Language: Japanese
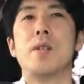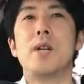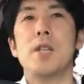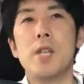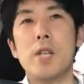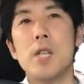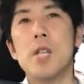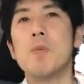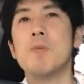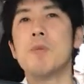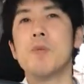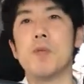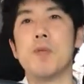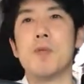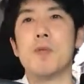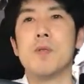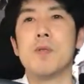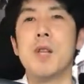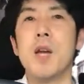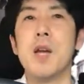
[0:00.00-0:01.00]
霊的な部
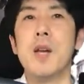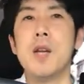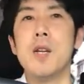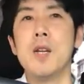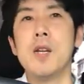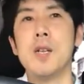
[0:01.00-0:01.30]
分で、